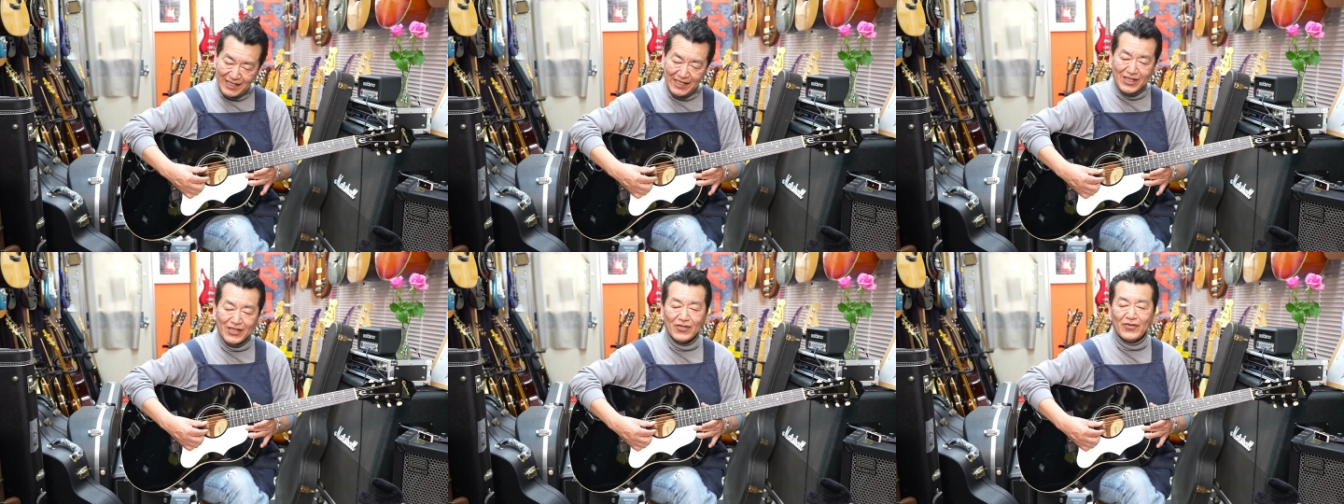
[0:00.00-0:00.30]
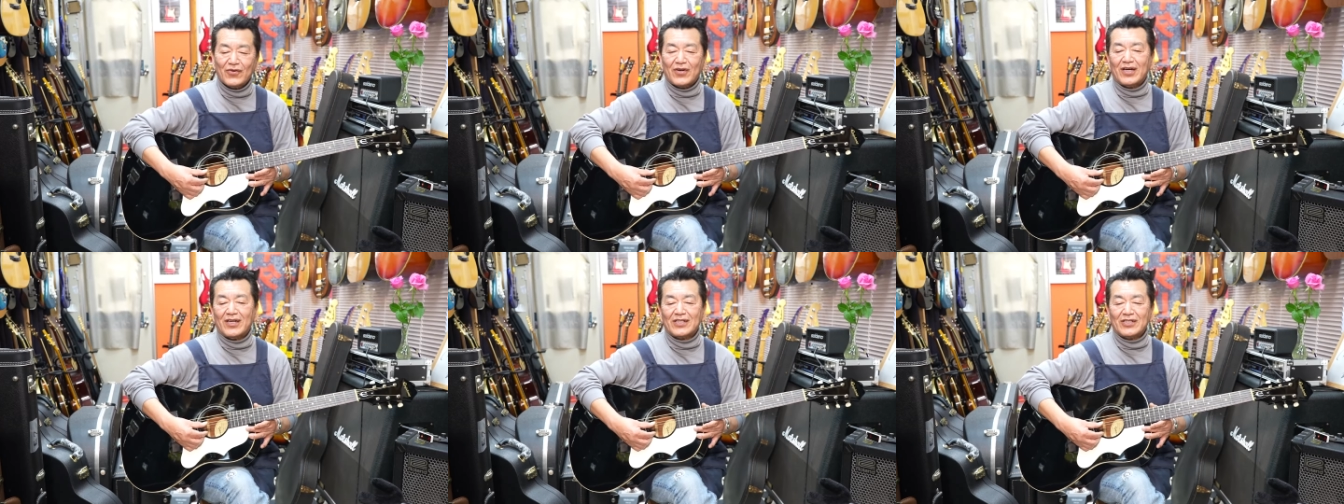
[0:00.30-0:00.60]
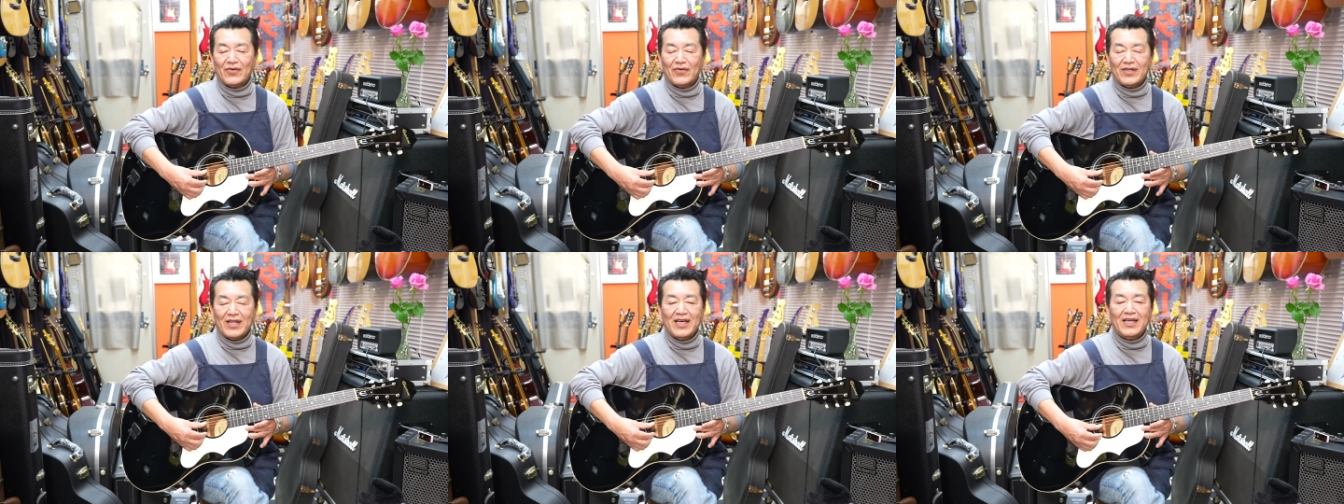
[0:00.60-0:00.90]
キっていう感
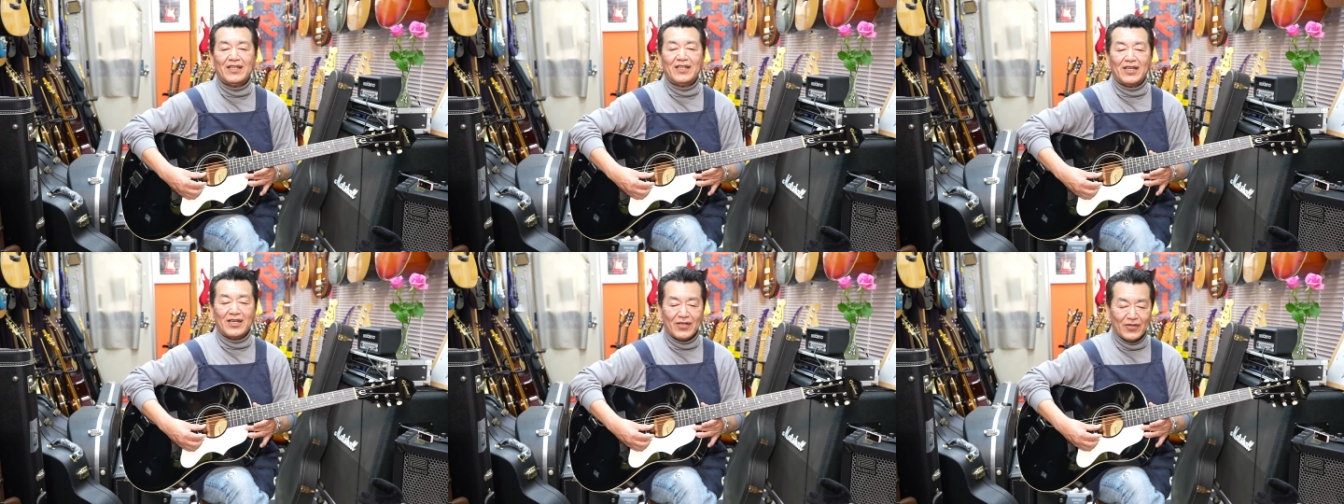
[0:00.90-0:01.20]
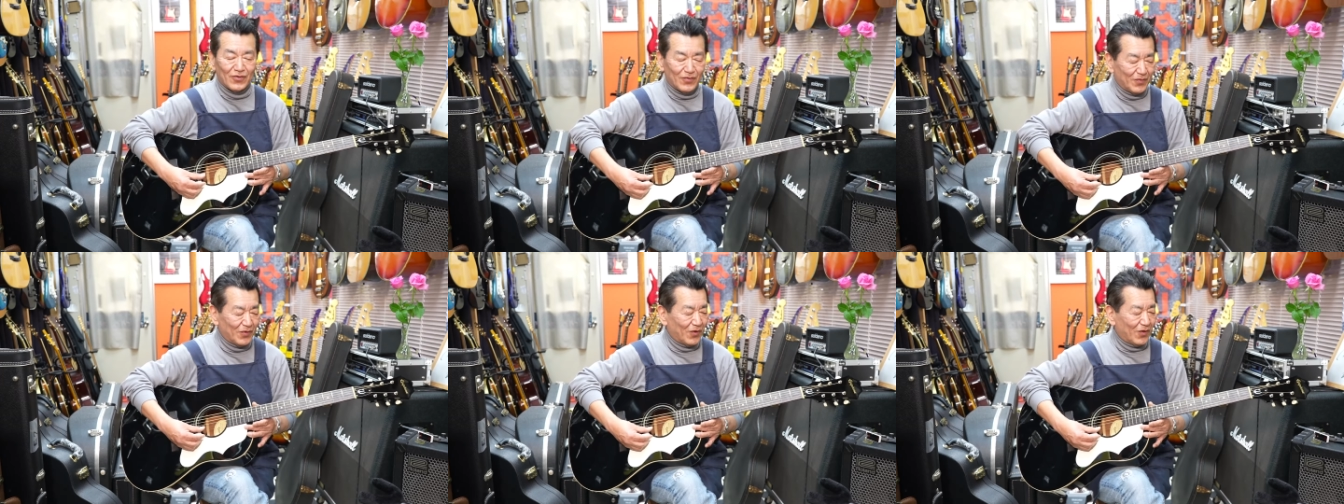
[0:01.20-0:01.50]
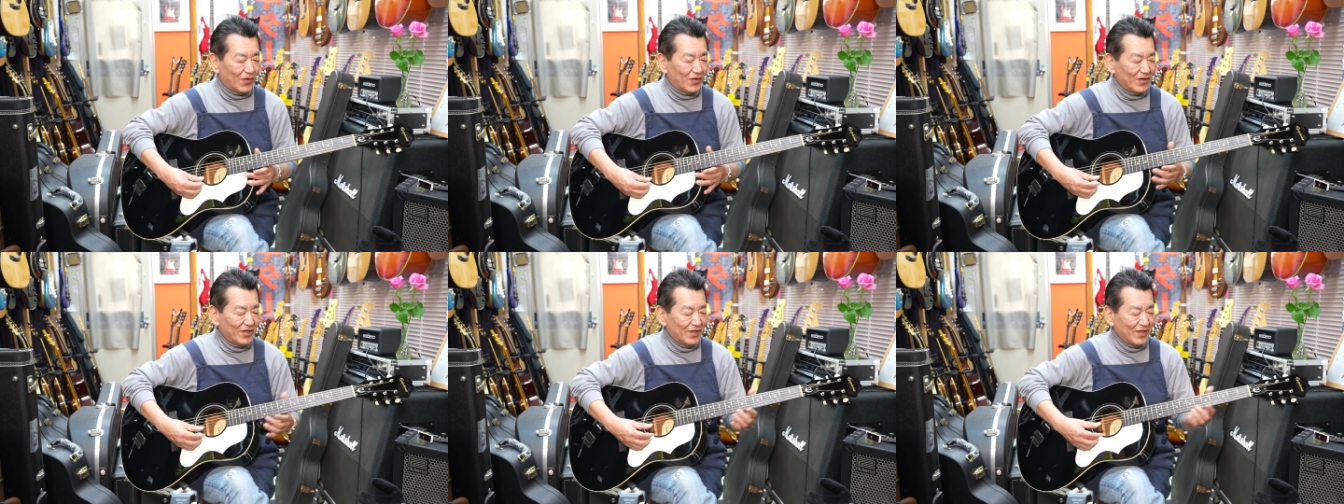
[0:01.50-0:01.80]
じはないんだけど
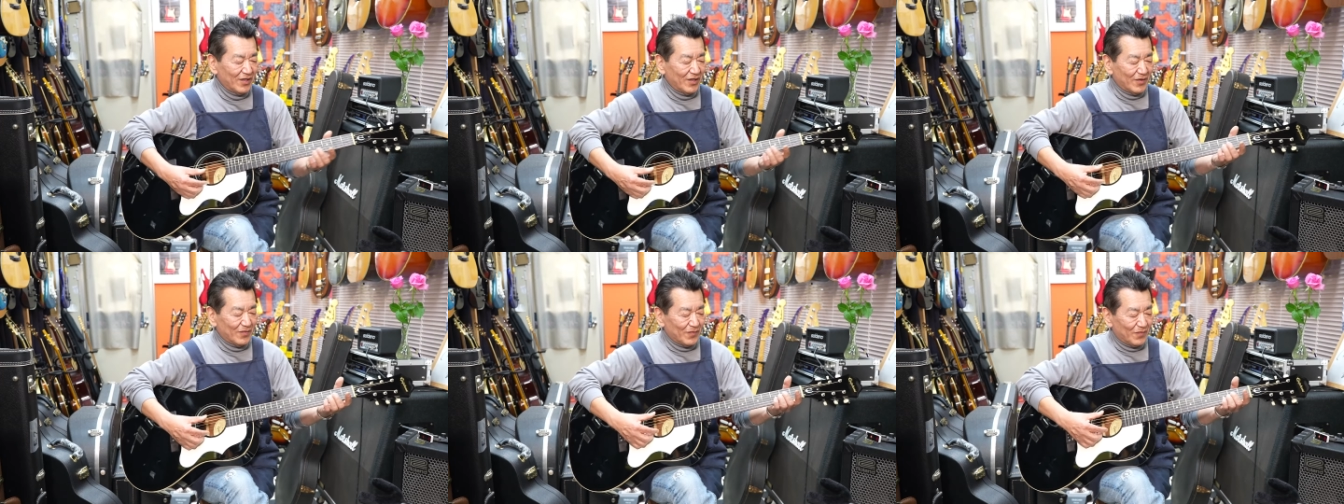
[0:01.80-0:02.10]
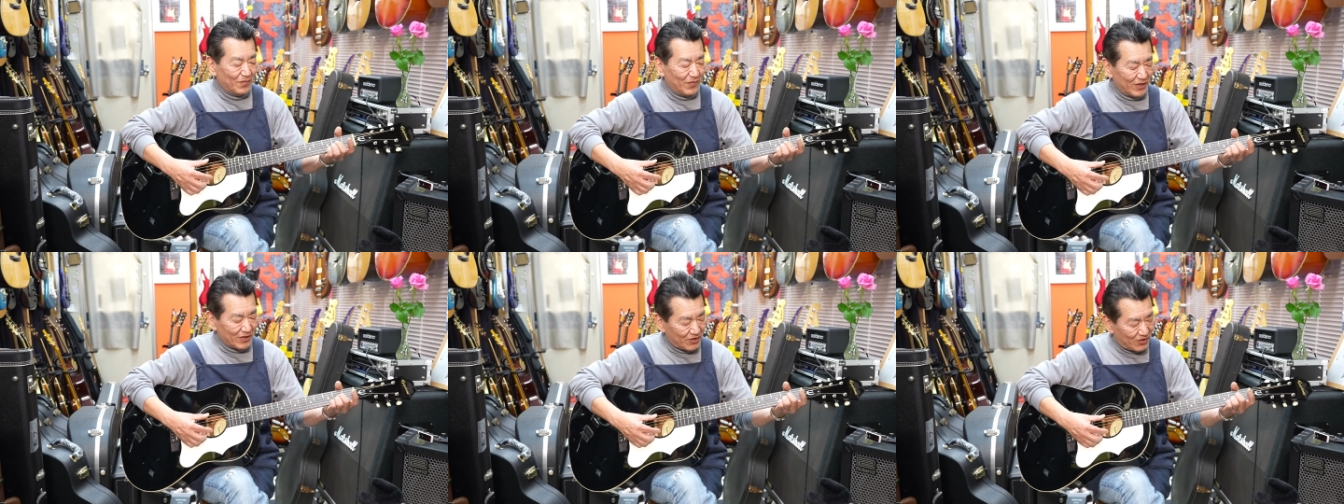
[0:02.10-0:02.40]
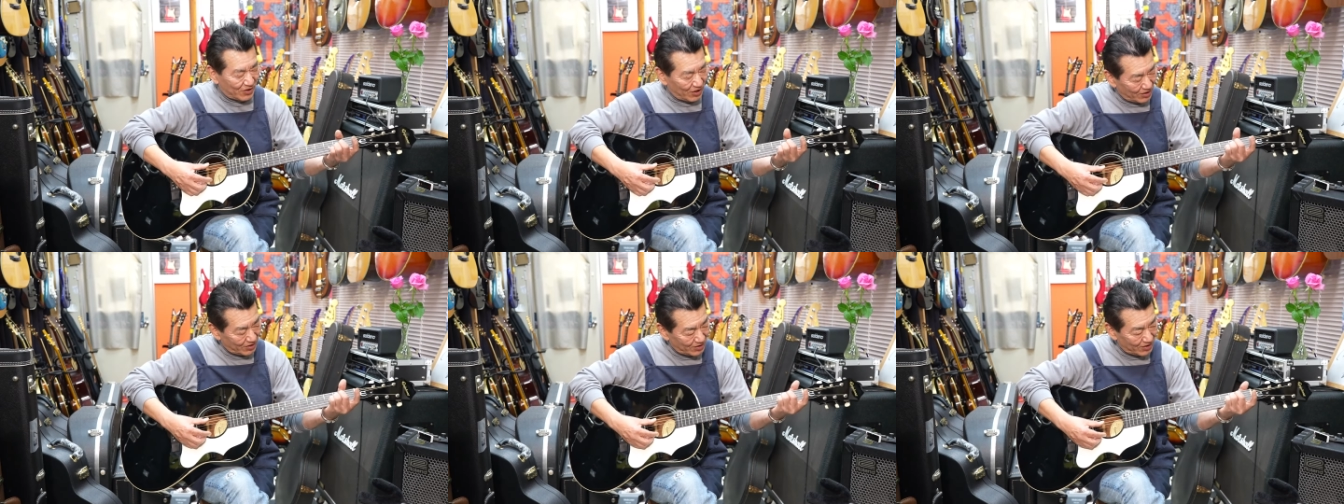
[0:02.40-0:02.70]
も、まあ、
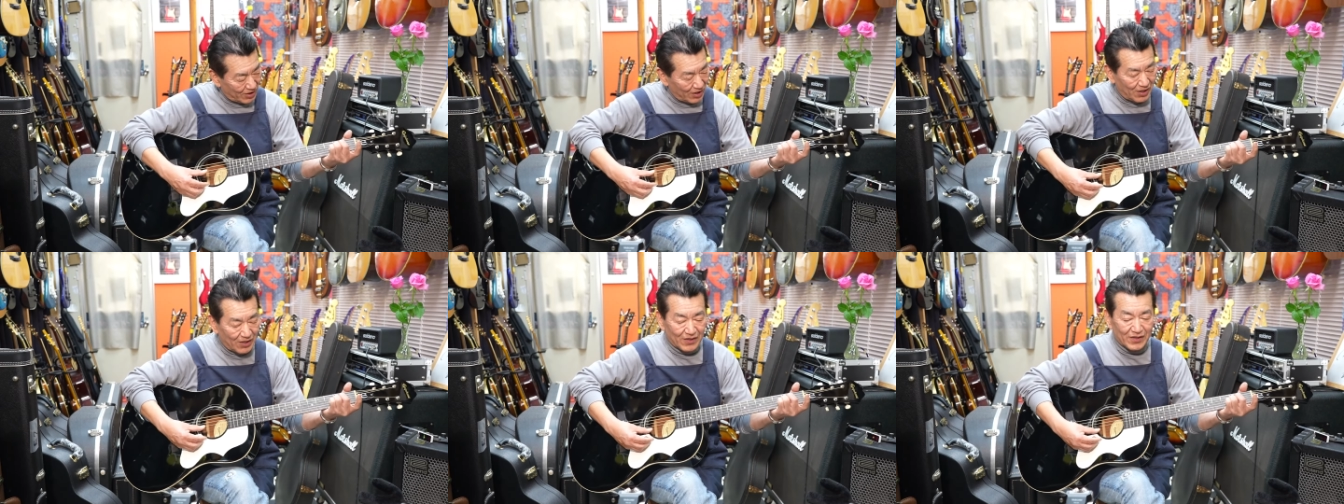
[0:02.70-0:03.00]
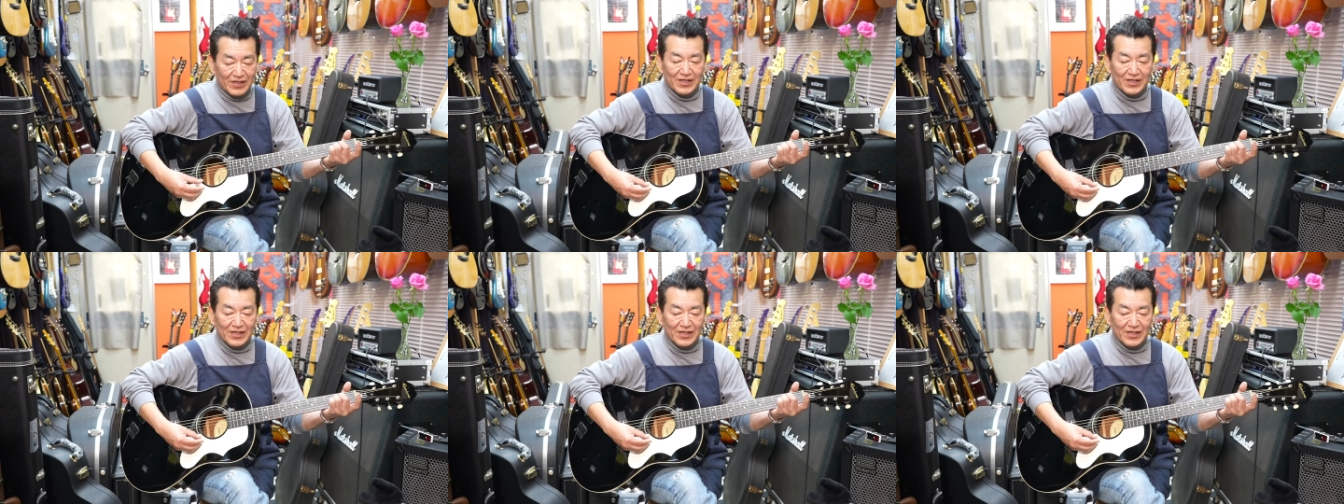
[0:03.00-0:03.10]
全然